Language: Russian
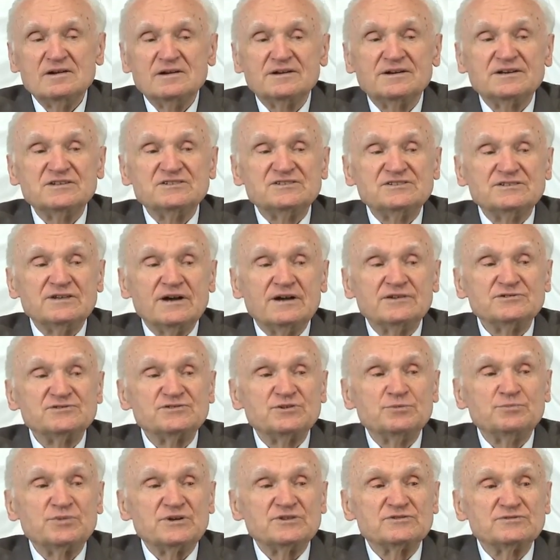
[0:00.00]

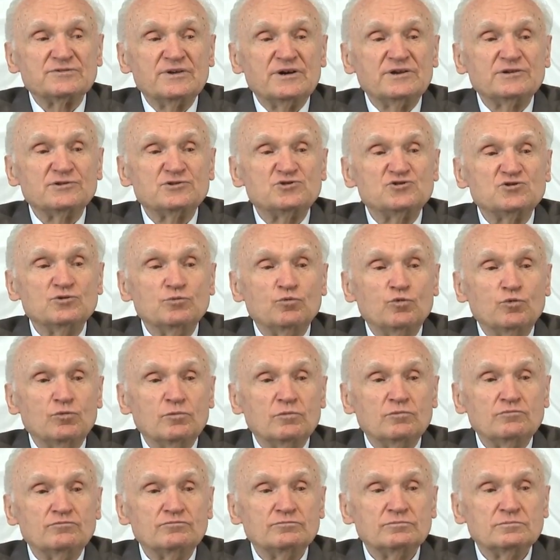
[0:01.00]
Христианство призывает к
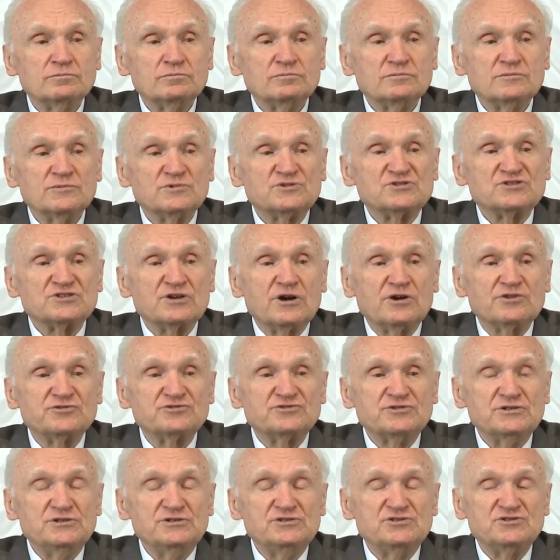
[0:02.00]
чему?
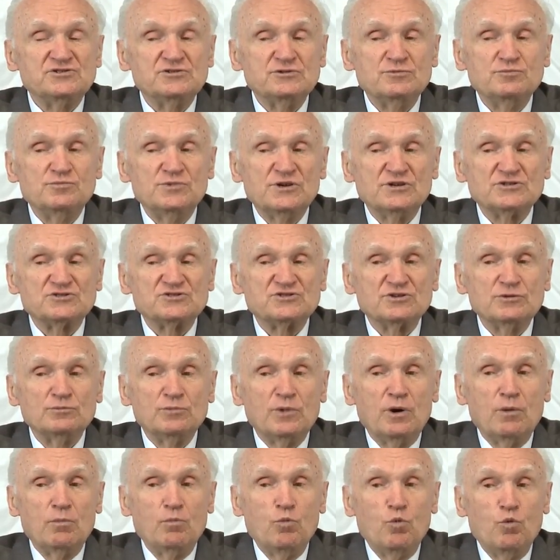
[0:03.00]
Скажи себе
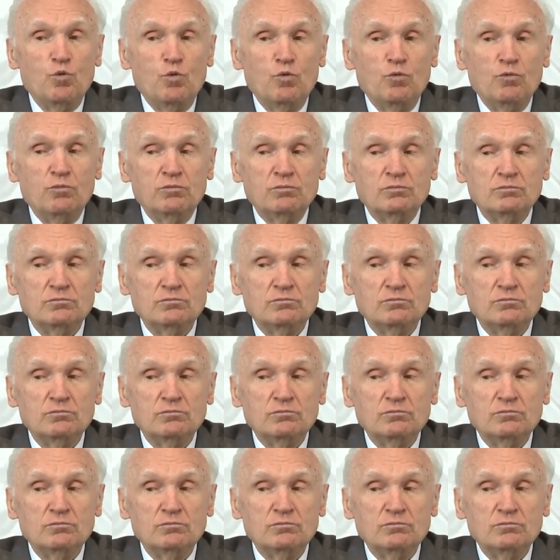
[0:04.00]
самому.